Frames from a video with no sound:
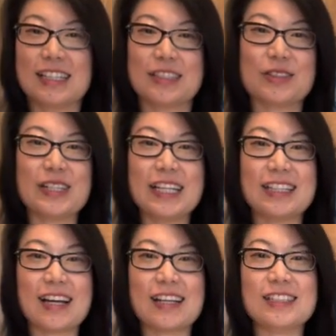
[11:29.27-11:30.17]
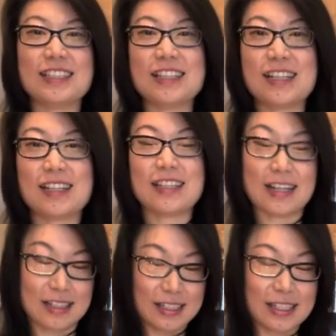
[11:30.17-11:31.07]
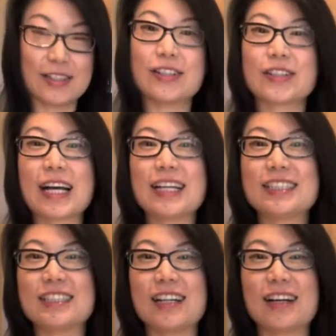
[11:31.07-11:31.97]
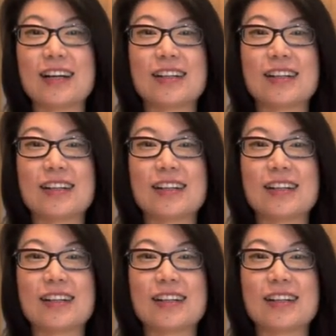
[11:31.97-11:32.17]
所以呢，姐姐呢现在开始了，